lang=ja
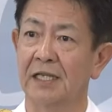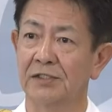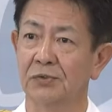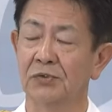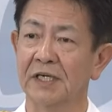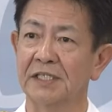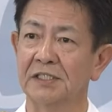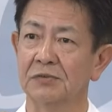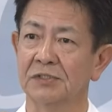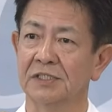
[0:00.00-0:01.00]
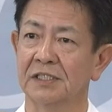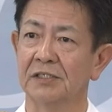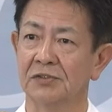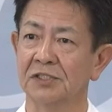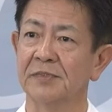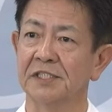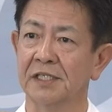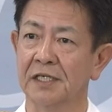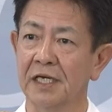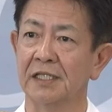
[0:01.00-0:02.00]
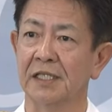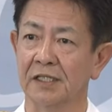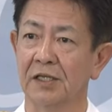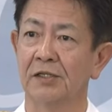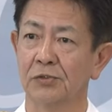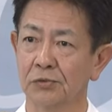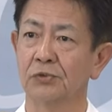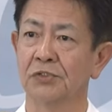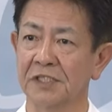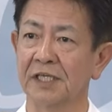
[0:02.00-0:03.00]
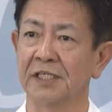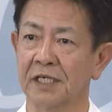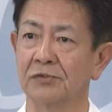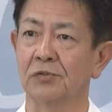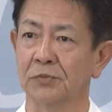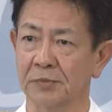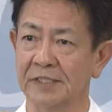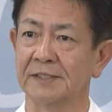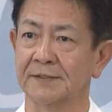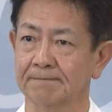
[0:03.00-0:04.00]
そこの解釈をしっかりと示していなかったということに原因があると思います。